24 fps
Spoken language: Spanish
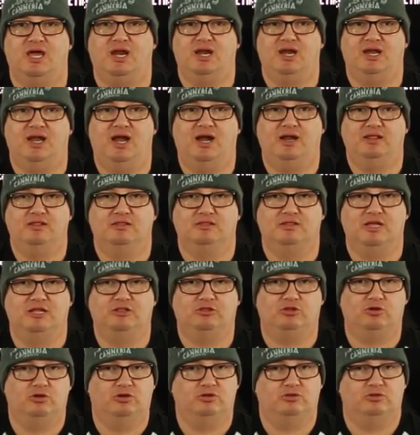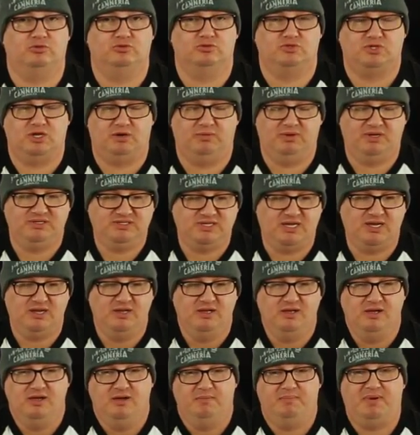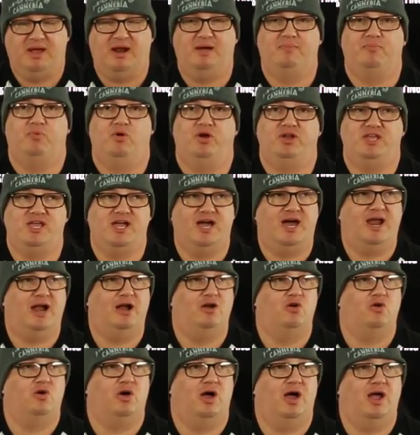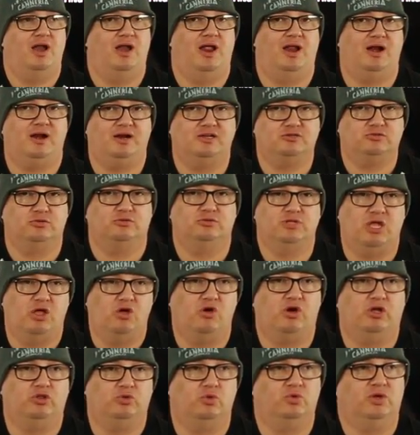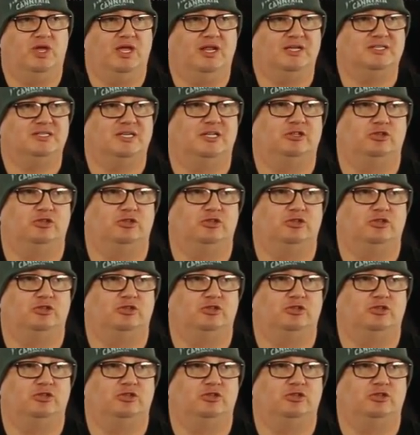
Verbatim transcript: que arreglar dentro de tu cerveza para poder llegar al resultado que tú quieres